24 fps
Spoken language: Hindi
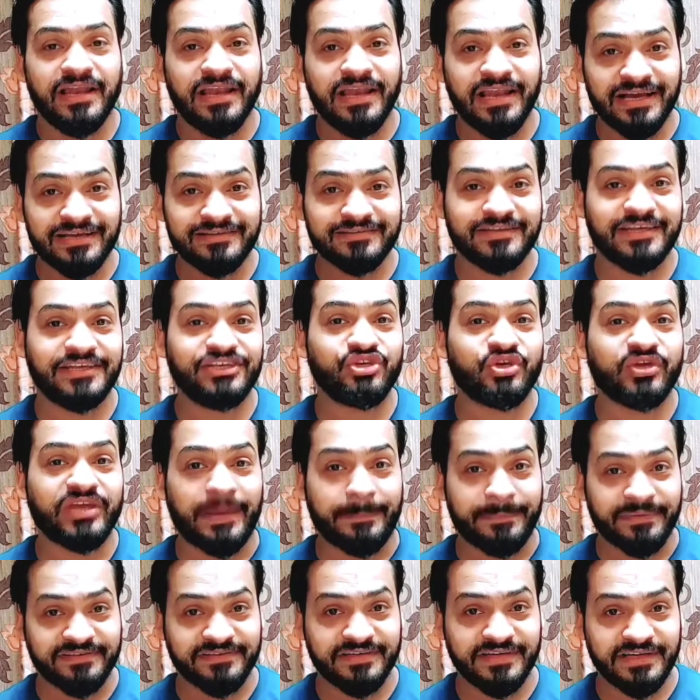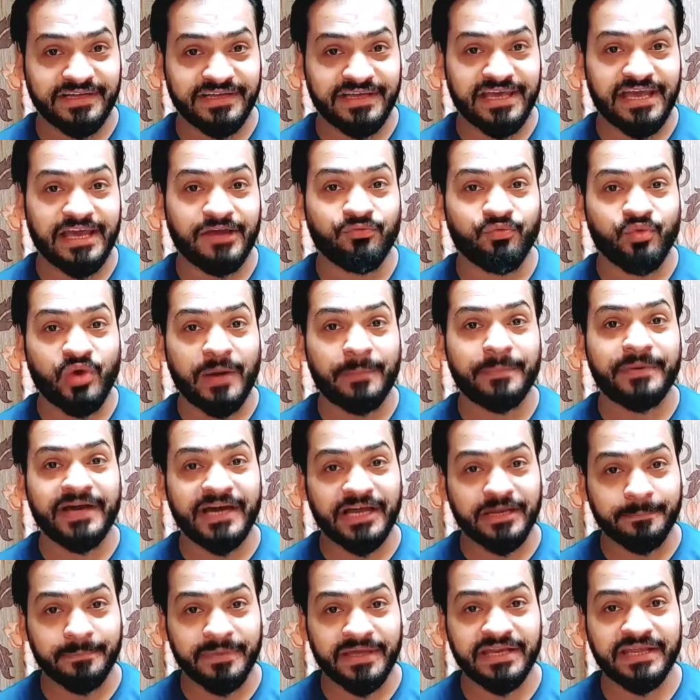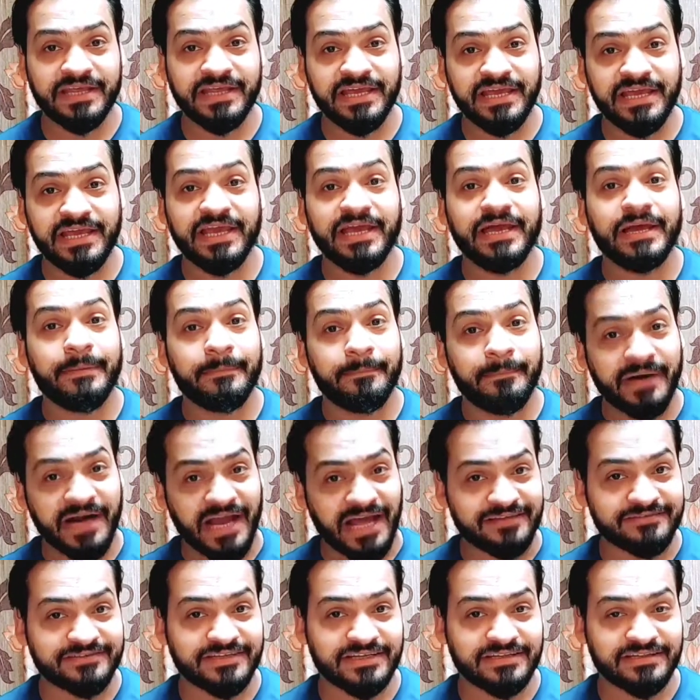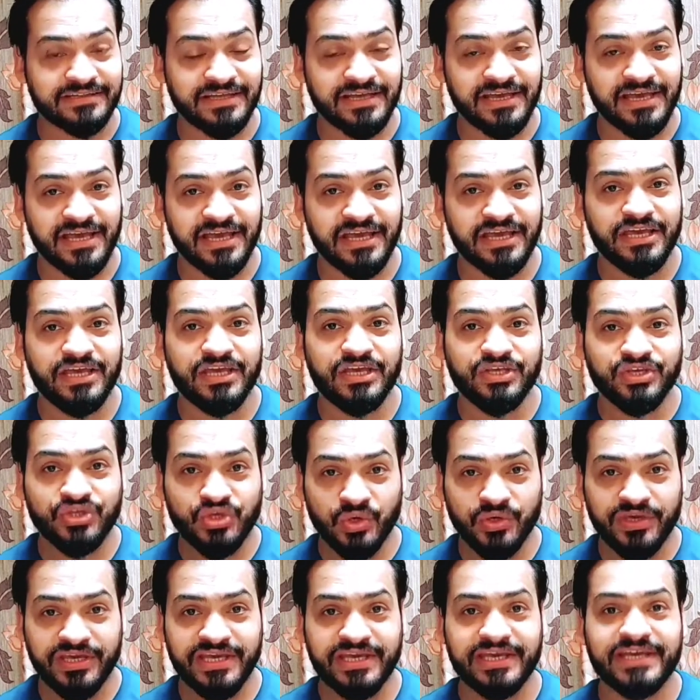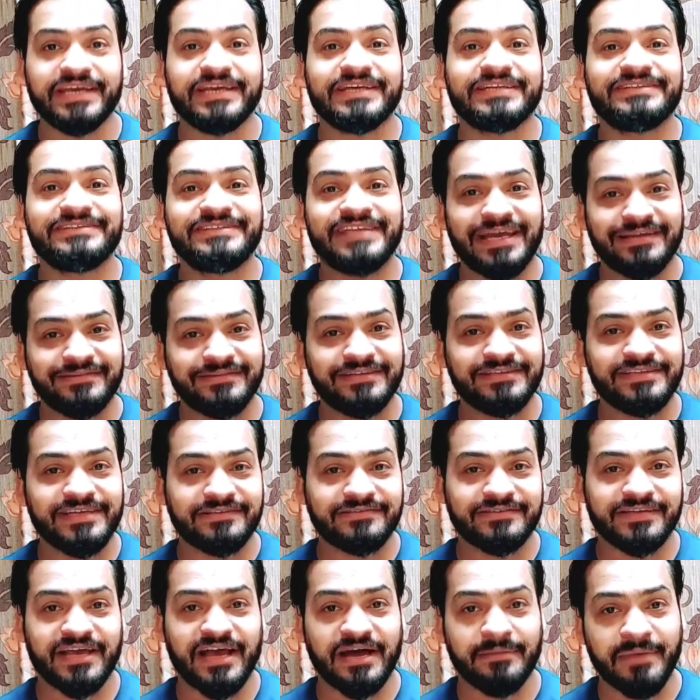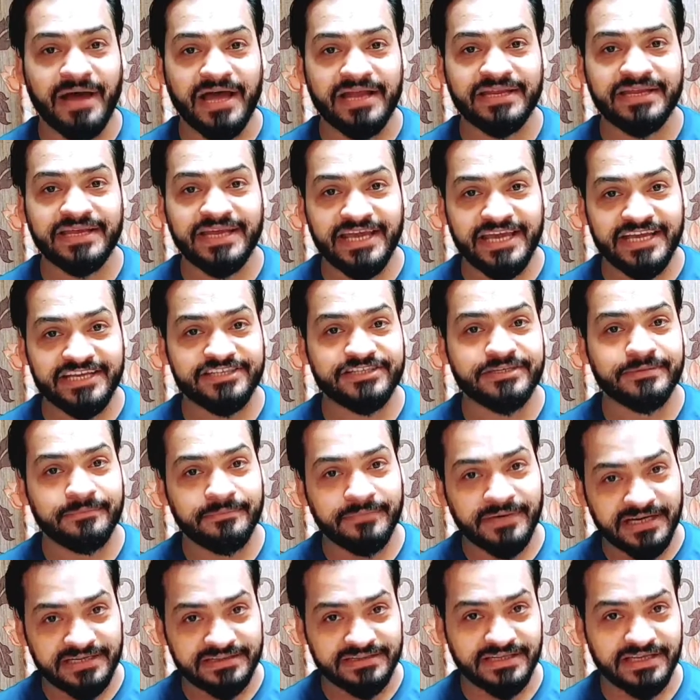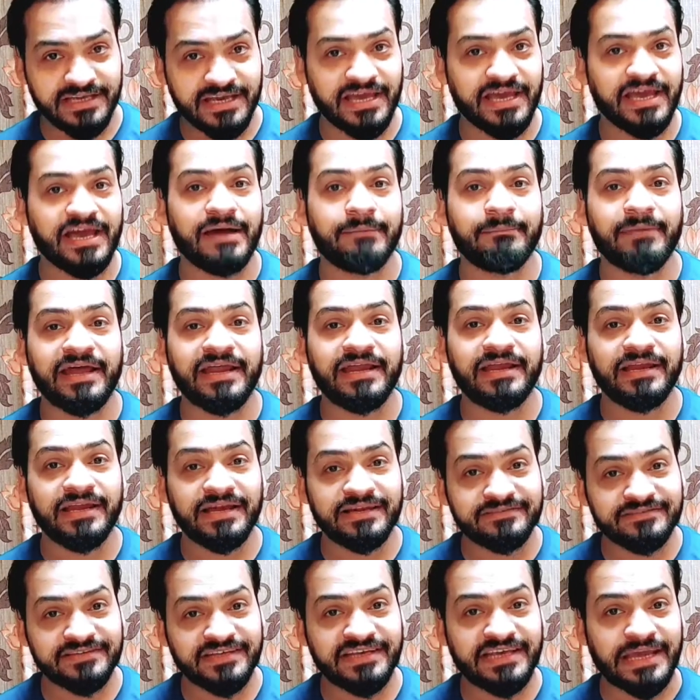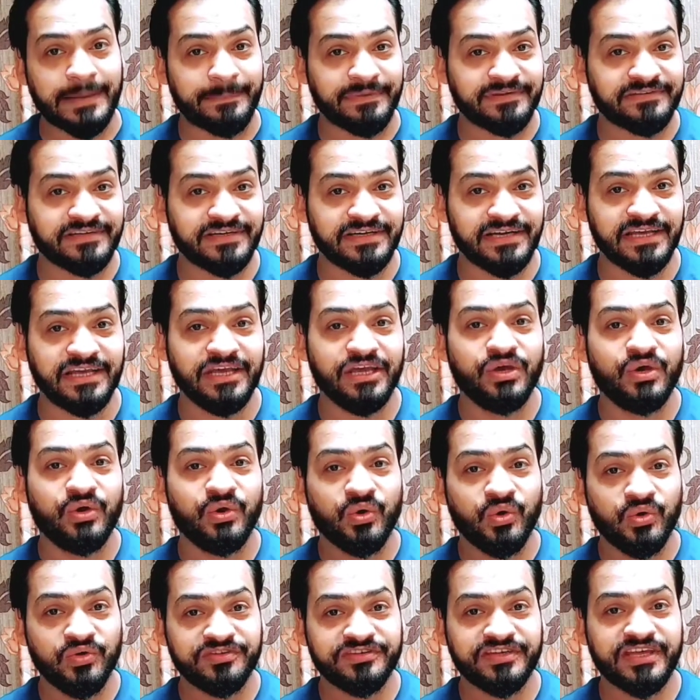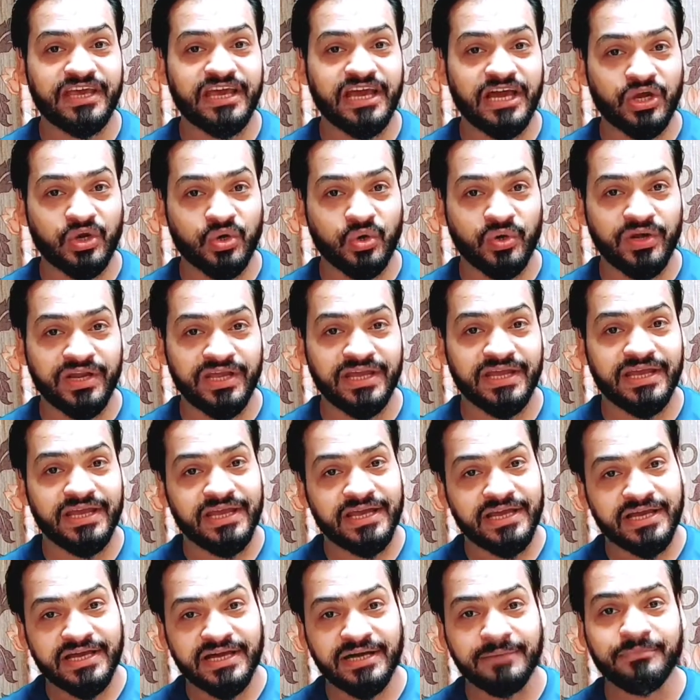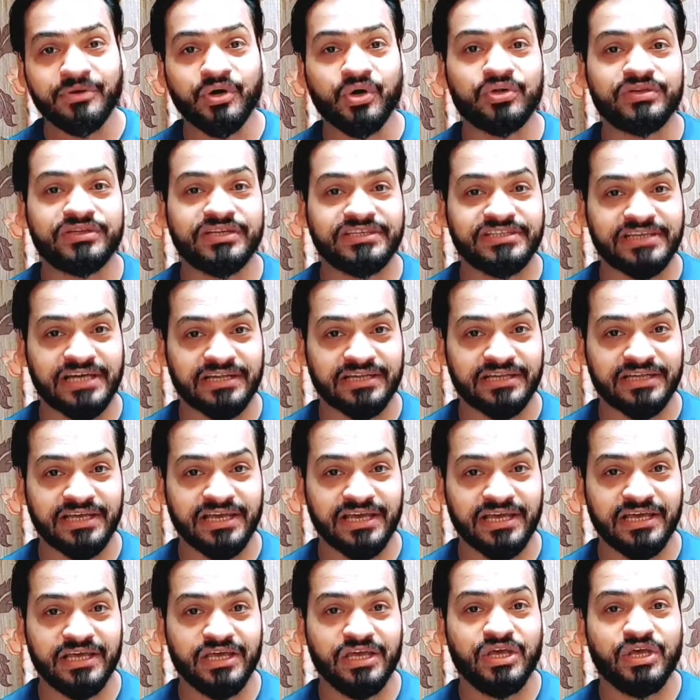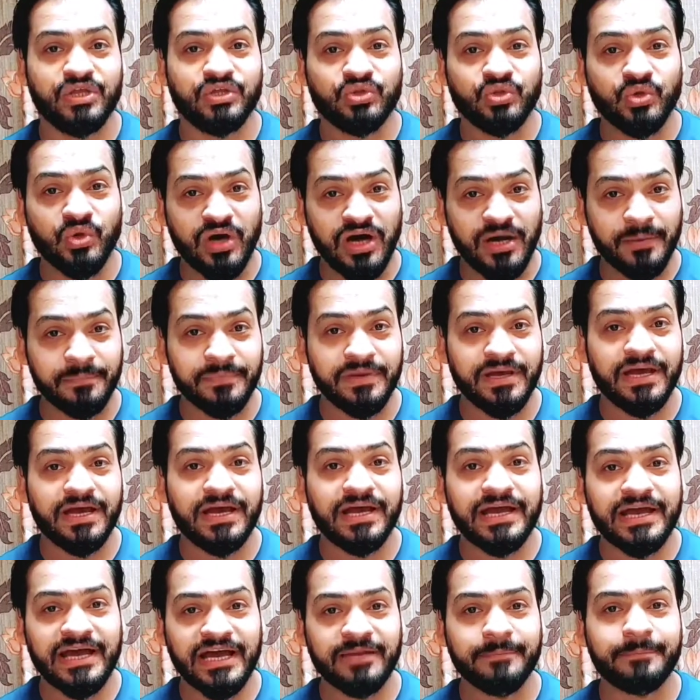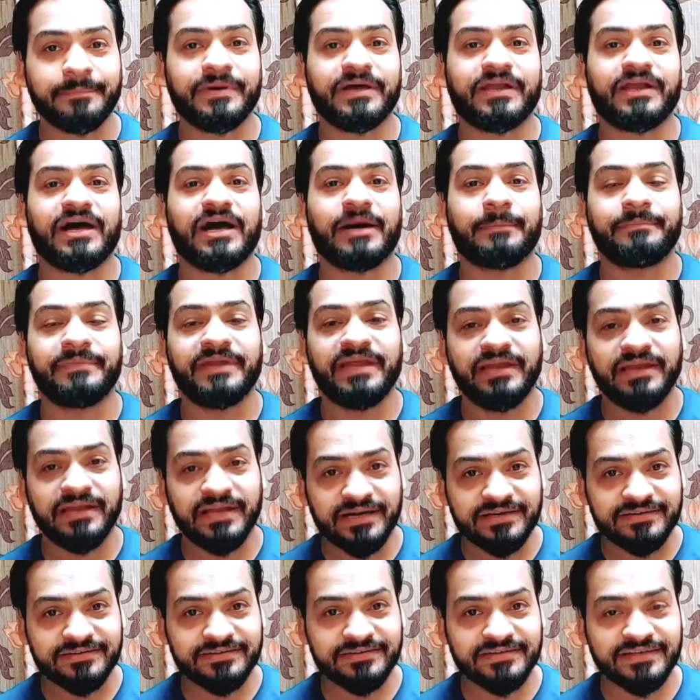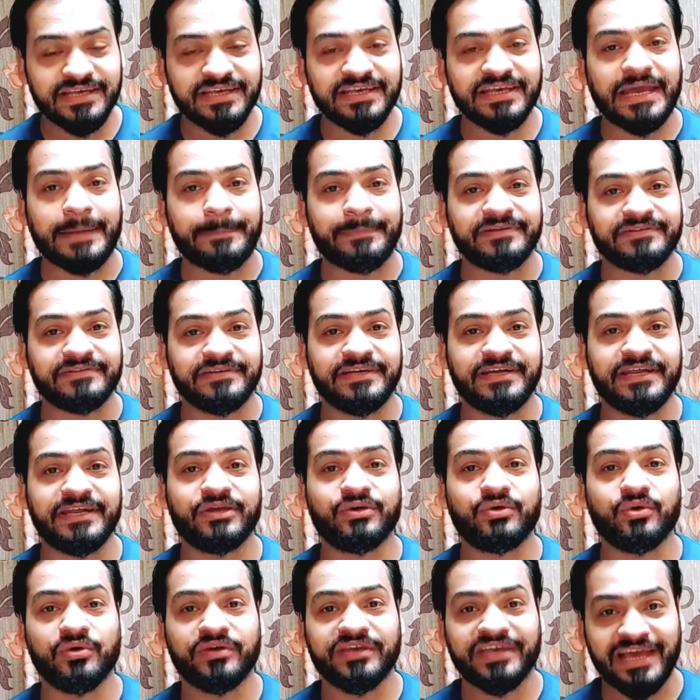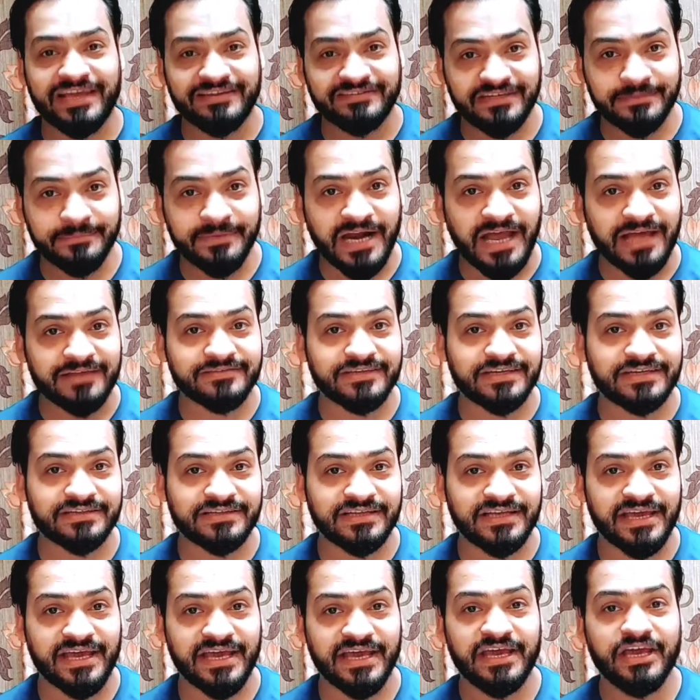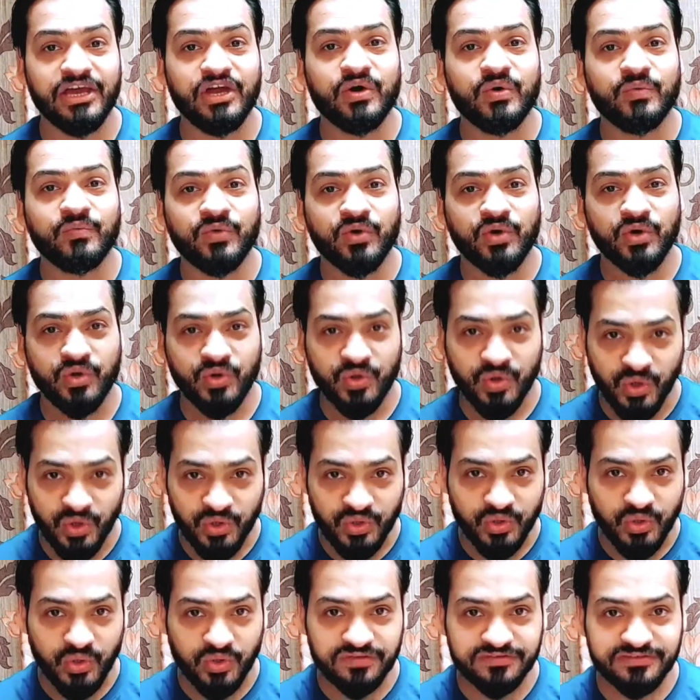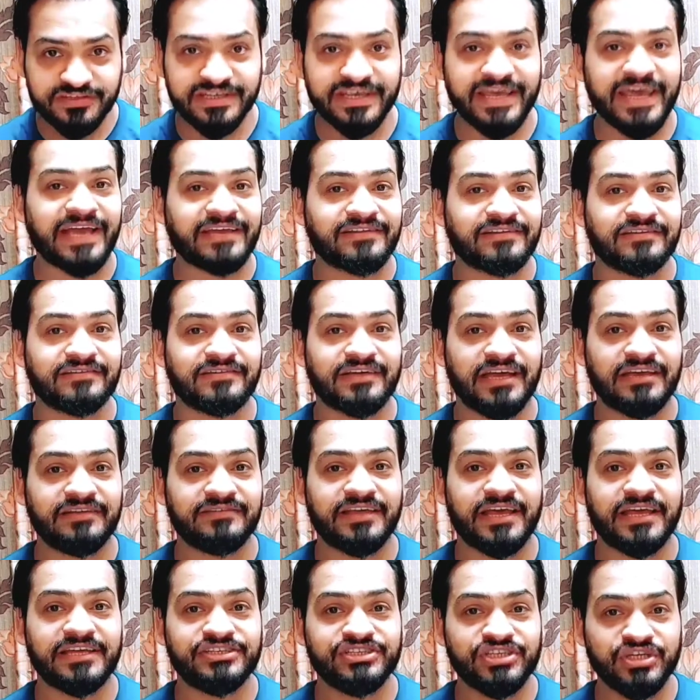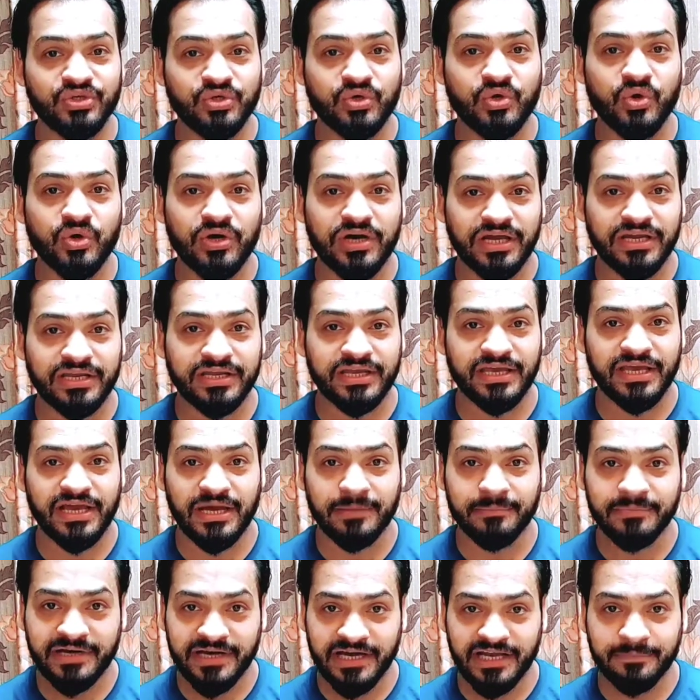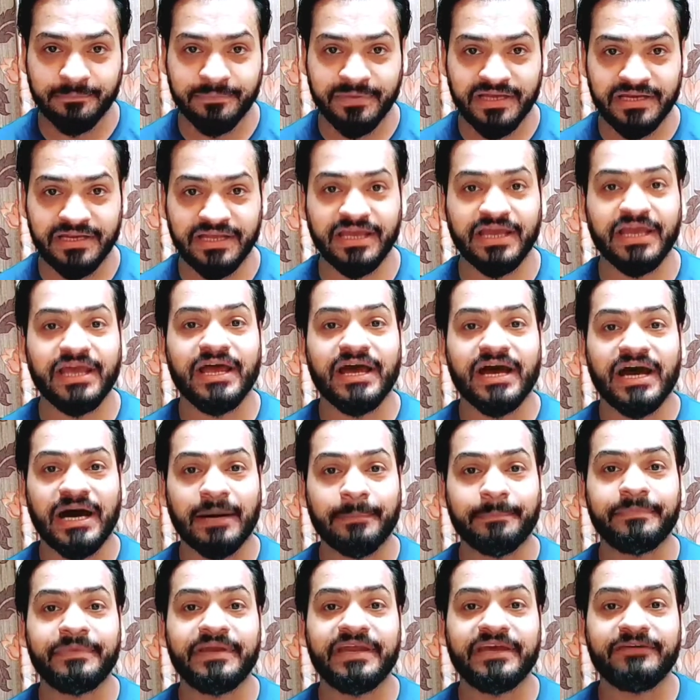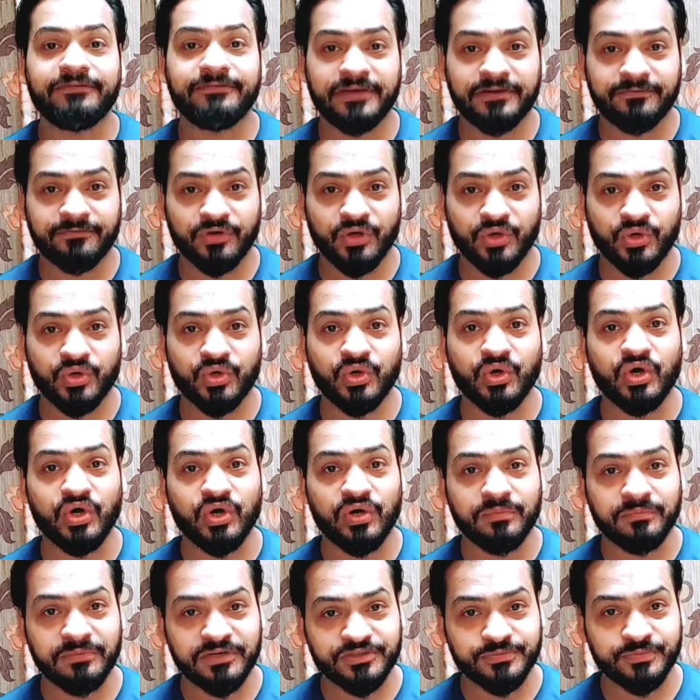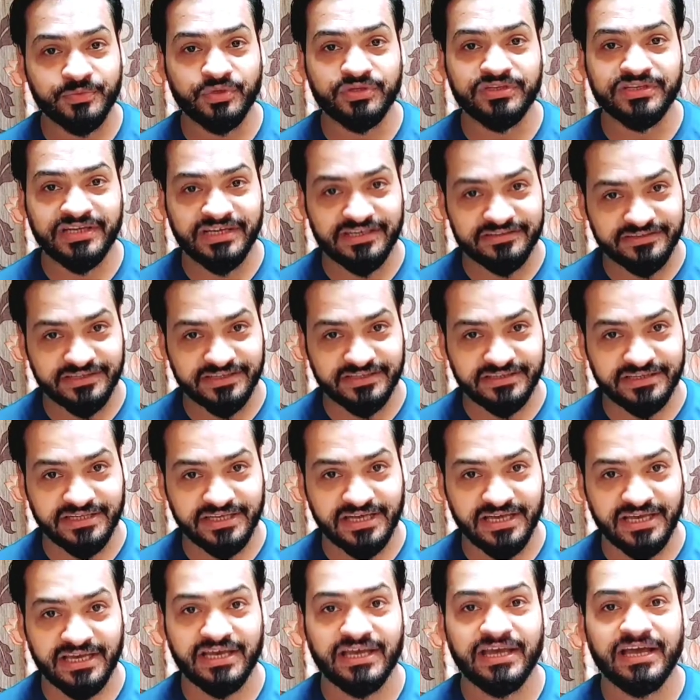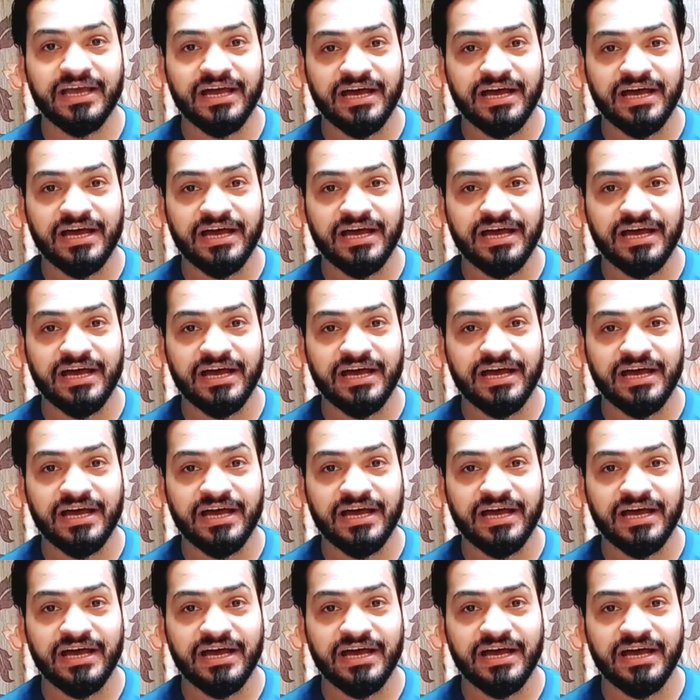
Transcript: लंग्स की जो कैपेसिटी है वो आप घर पर ही बढ़ा सकते हैं क्योंकि जैसे जैसे हमारी एज बढ़ती है हमारे लंग्स की कैपेसिटी उसके अकॉर्डिंग कम होती जाती है तो हम घर पर अपने लंग्स की कैपेसिटी को कैसे बढ़ा सकते हैं वो कौन कौन सी एक्सरसाइज है जिनको करके हम घर पर ही अपने फेफड़ों को मजबूत कर सकते हैं